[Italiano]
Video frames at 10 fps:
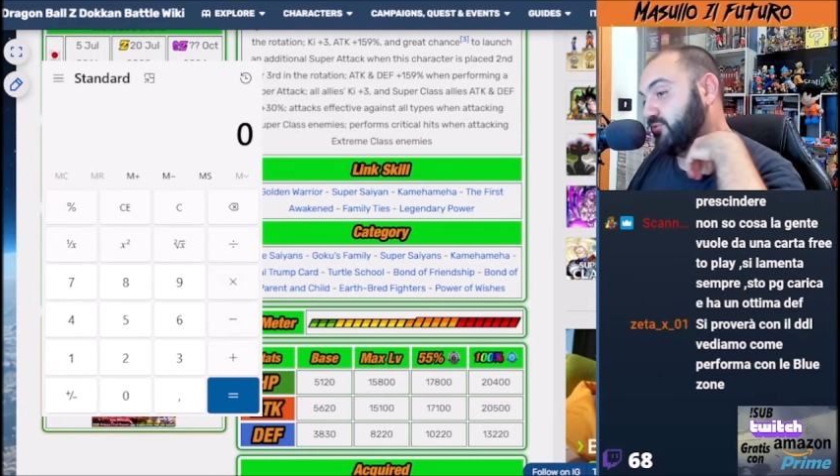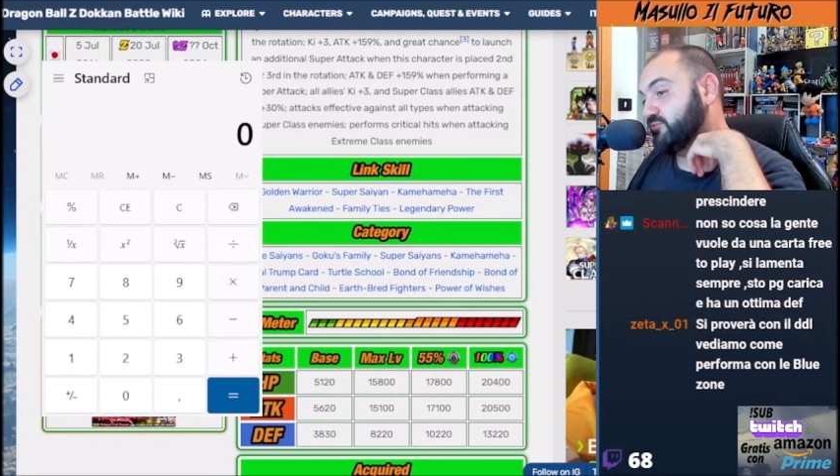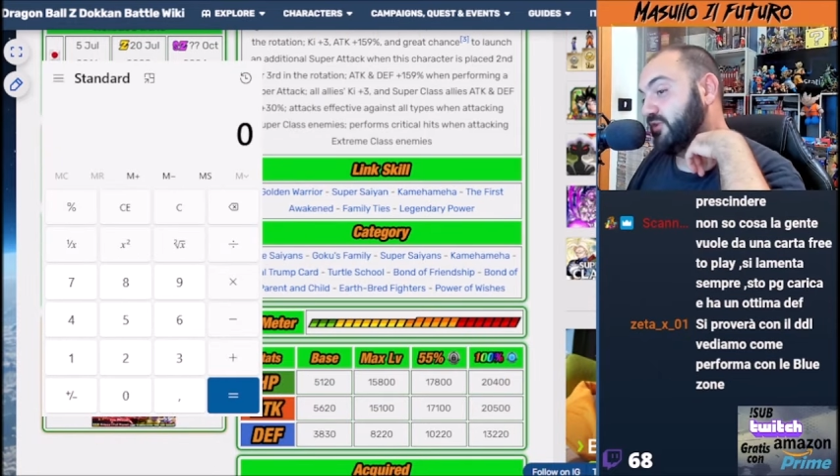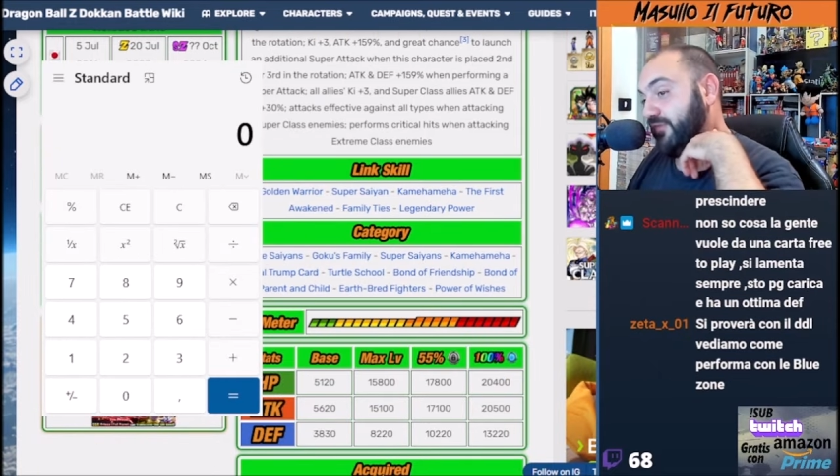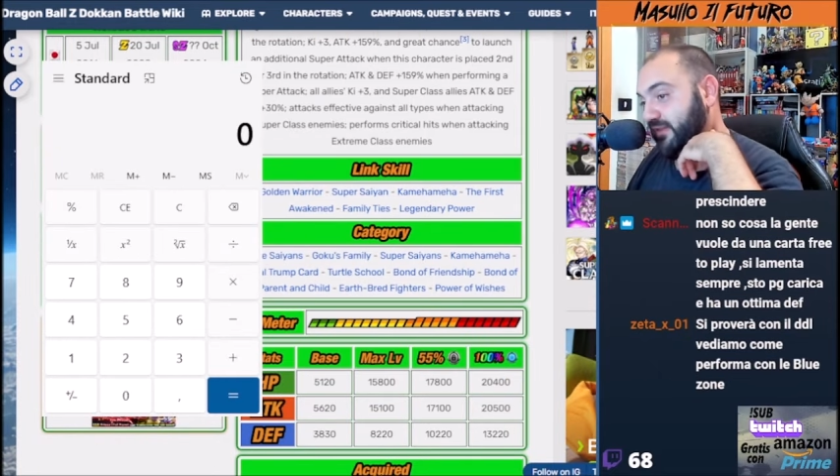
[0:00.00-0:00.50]

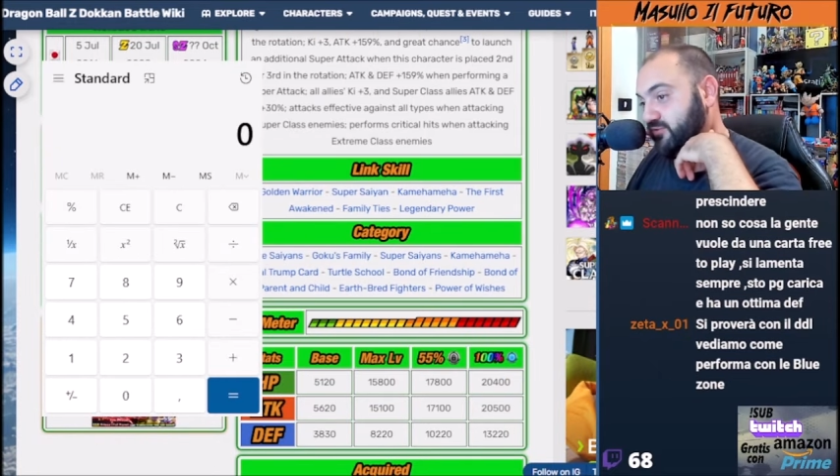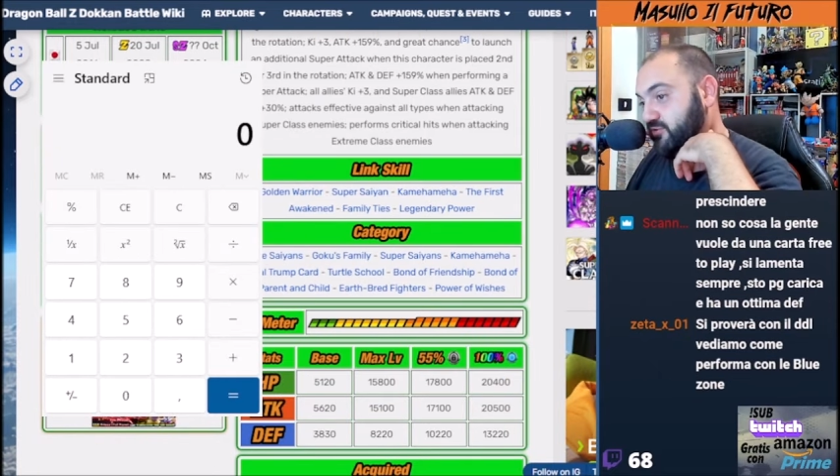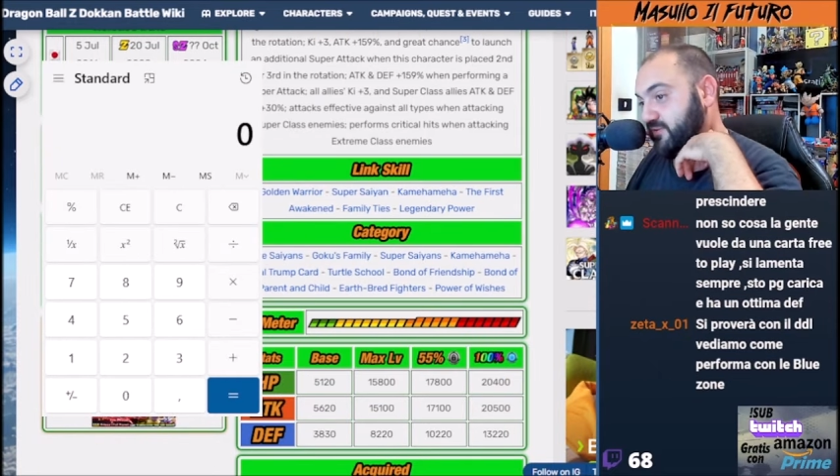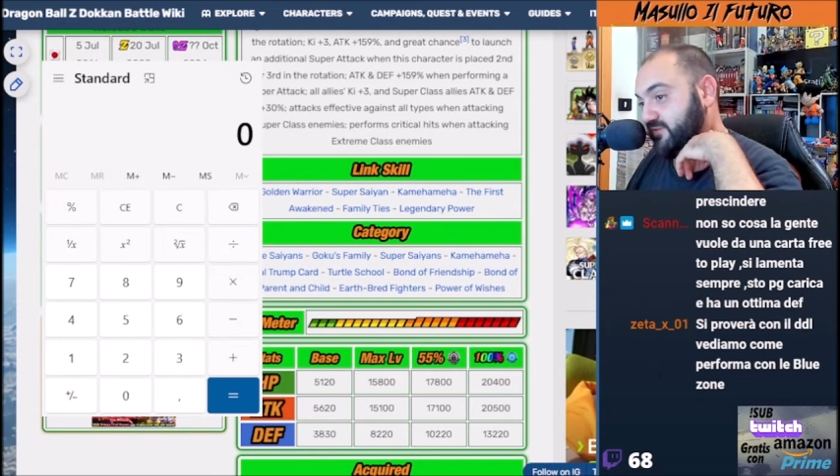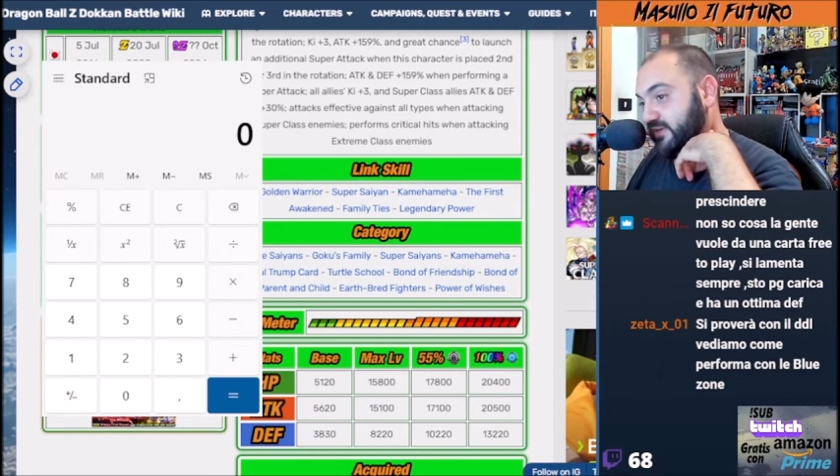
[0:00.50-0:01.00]
un difetto
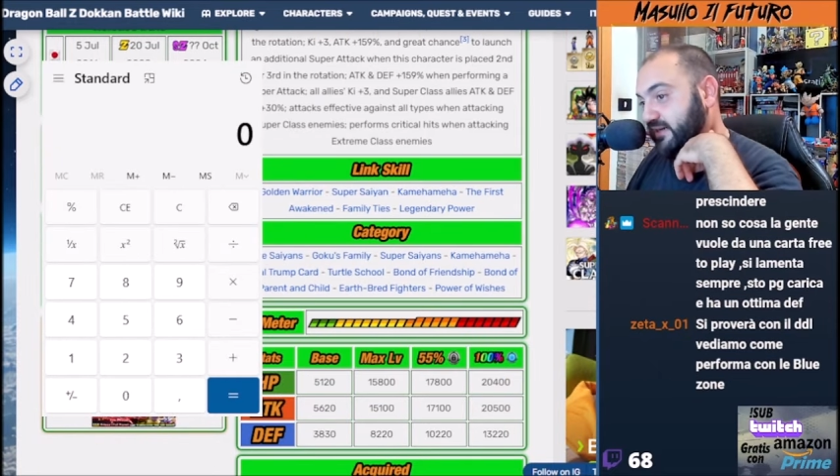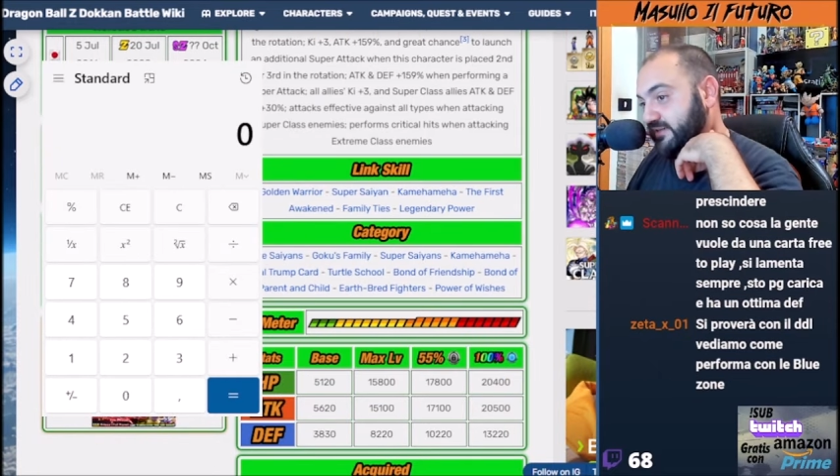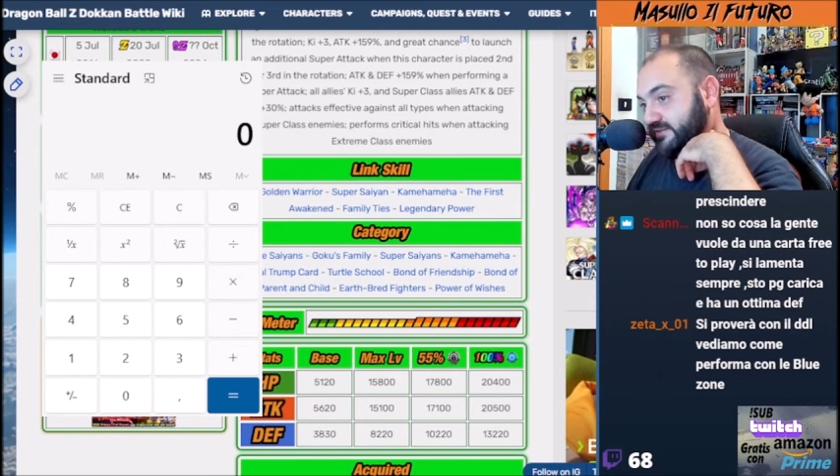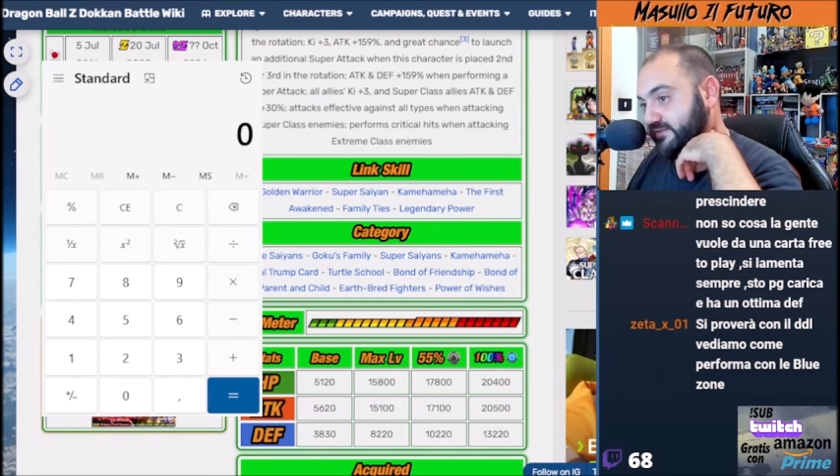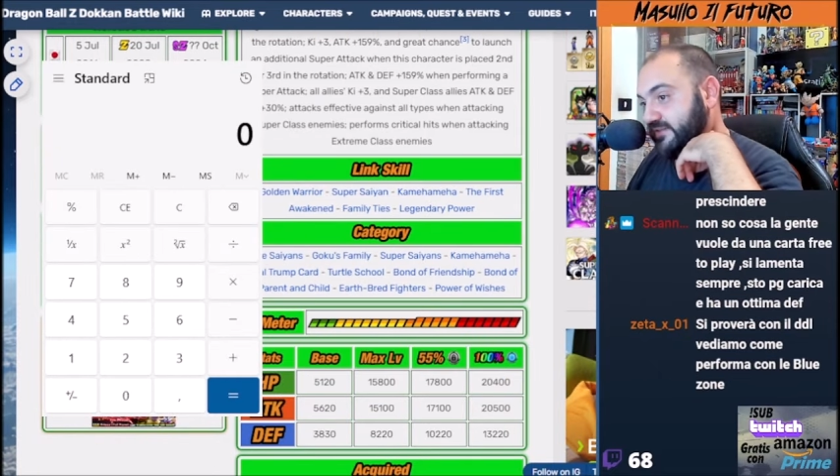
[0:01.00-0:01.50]
di questa
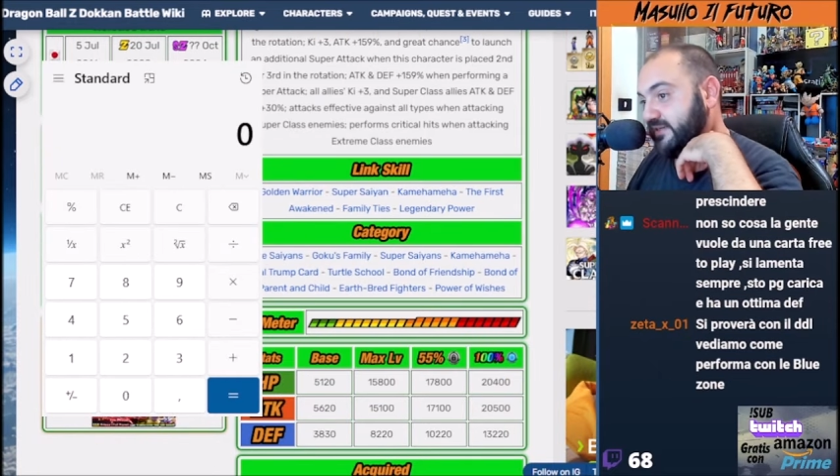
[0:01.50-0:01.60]
carta.